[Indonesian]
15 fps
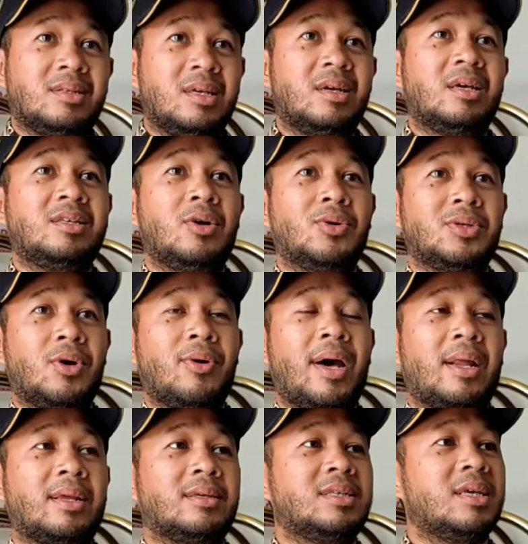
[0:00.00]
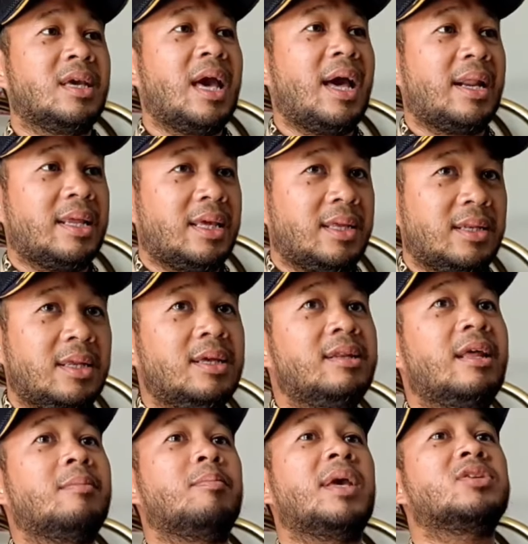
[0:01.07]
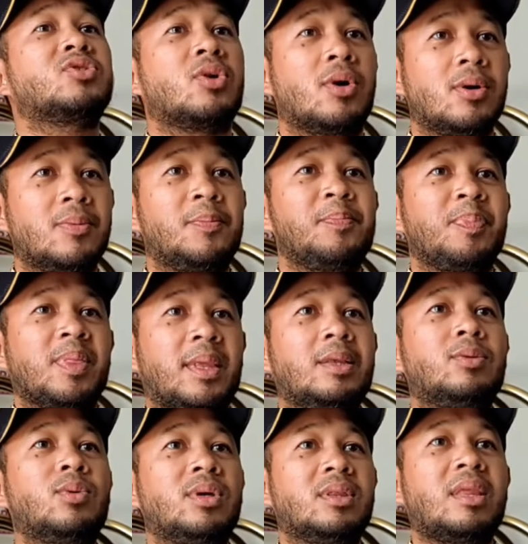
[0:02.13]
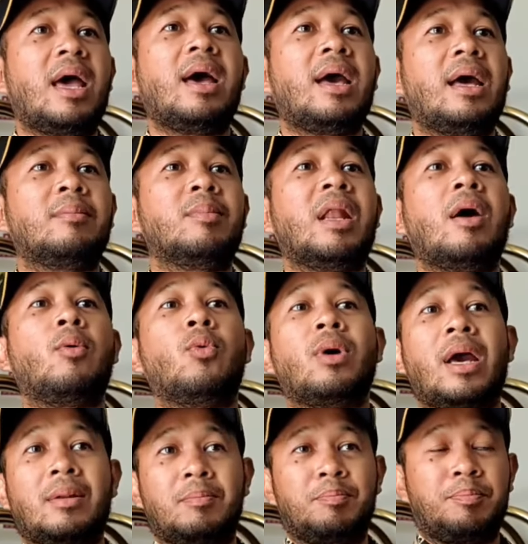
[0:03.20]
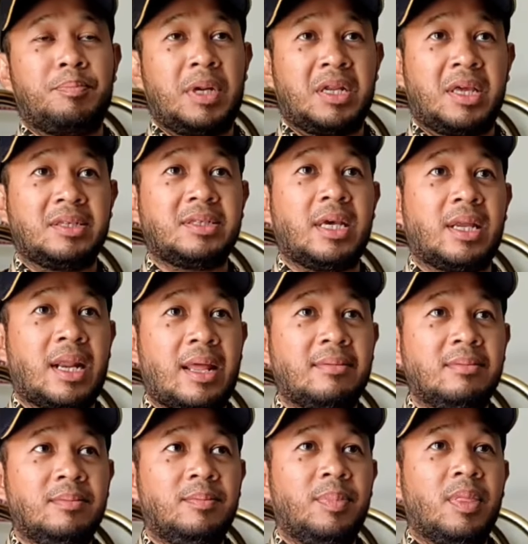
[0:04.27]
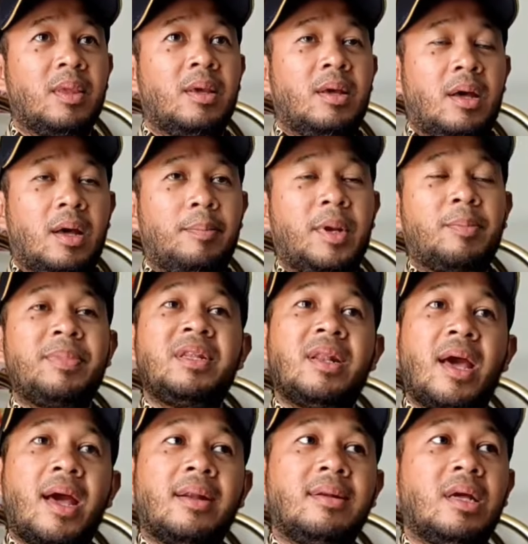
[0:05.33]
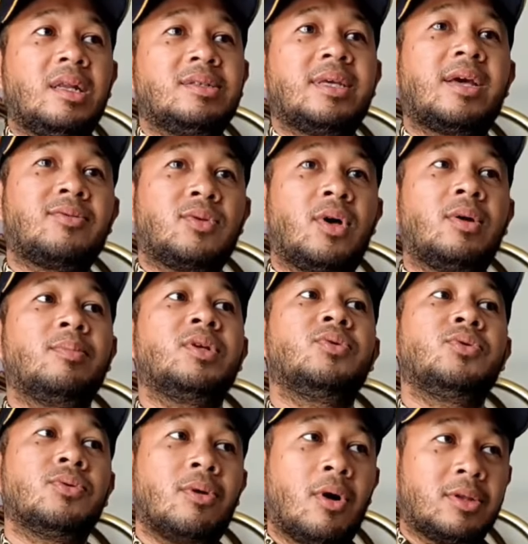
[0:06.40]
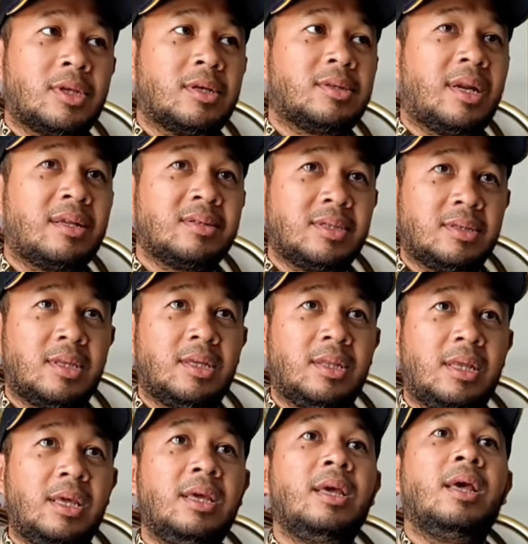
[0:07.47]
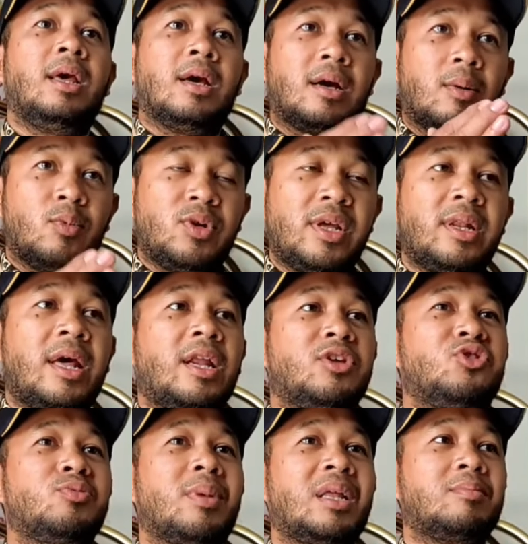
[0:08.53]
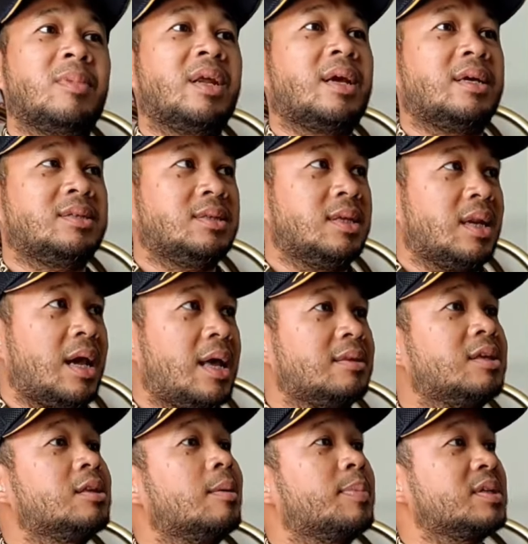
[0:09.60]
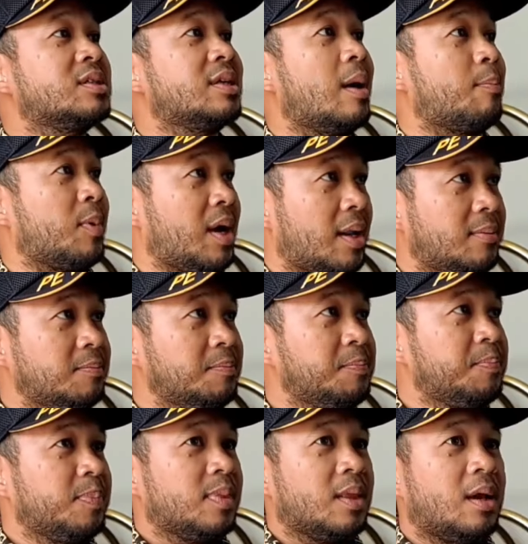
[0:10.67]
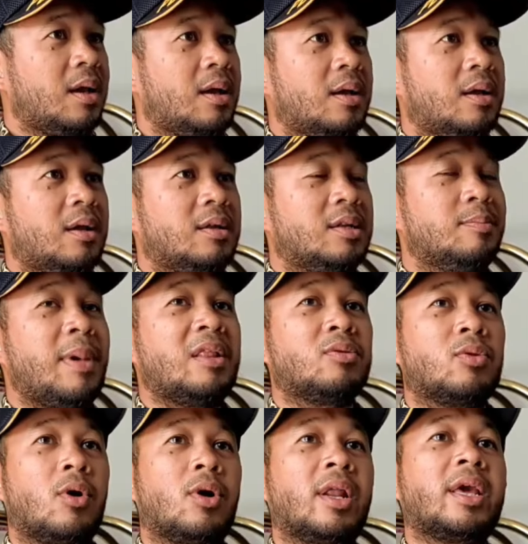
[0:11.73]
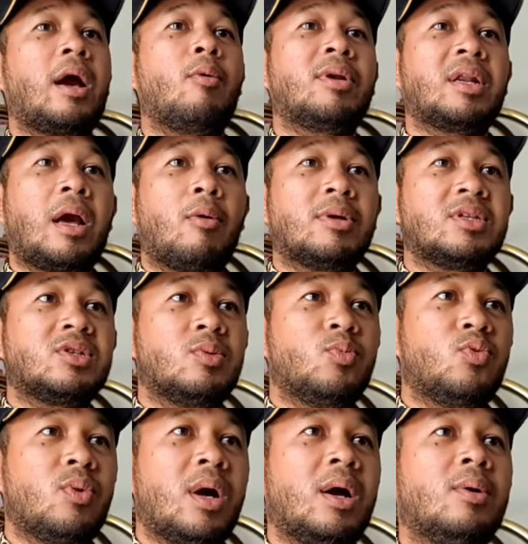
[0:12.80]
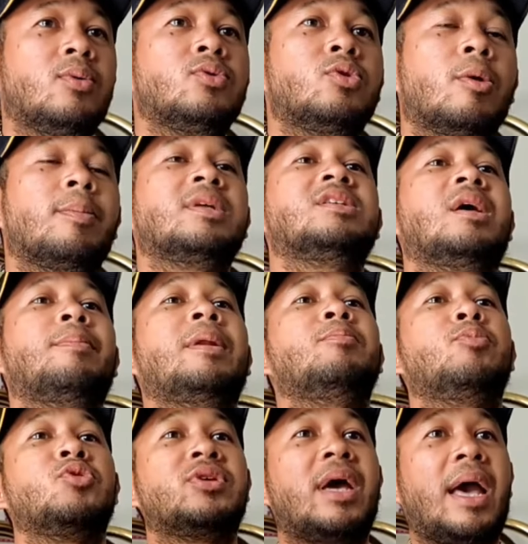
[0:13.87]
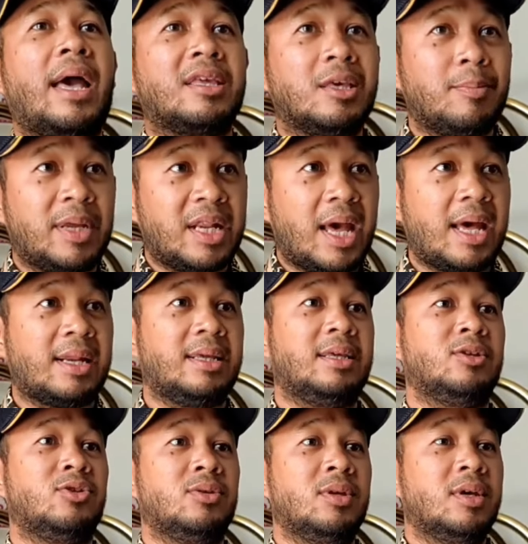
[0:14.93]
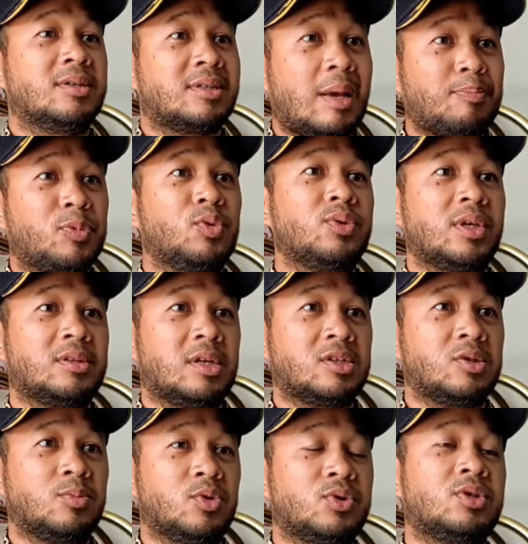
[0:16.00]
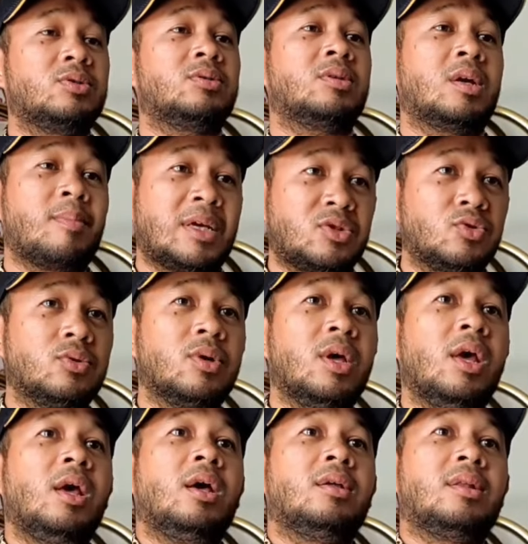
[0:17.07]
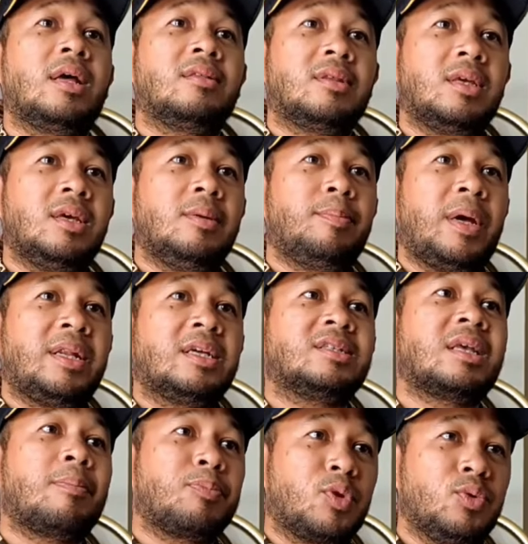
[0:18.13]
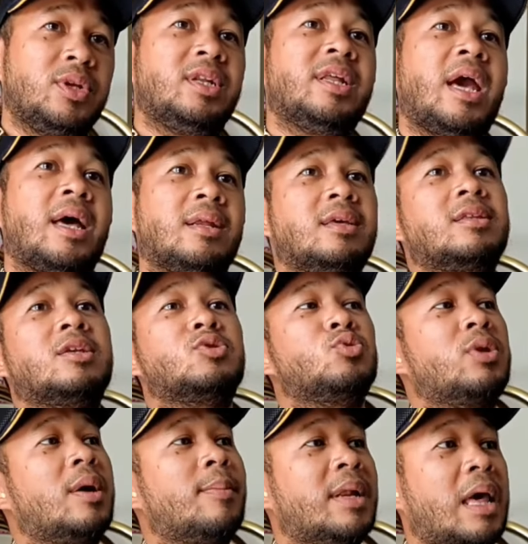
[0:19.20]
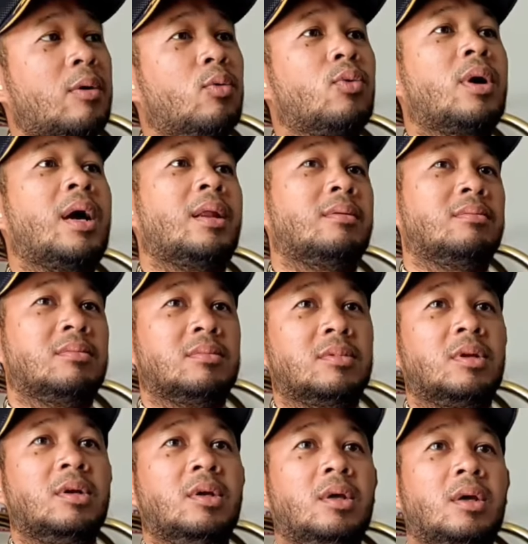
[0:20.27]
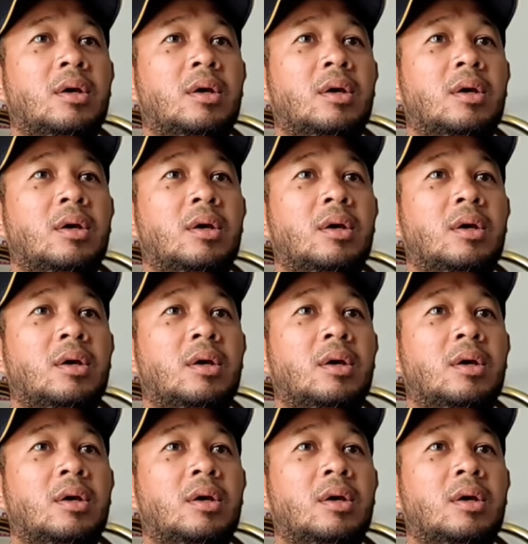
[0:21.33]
sehingga jauh-jauh hari sehingga hari ini dan besok itu kita akan melakukan pergeseran eh, perpindahan dari sektor menuju ke hotel transit ini kemudian hari Jumat mereka istirahat kita persiapkan eh, dibantu oleh kawan-kawan semua untuk persiapan puncak haji pada hari Sabtunya tersebut termasuk nanti pada Sabtu dini hari kita sudah melakukan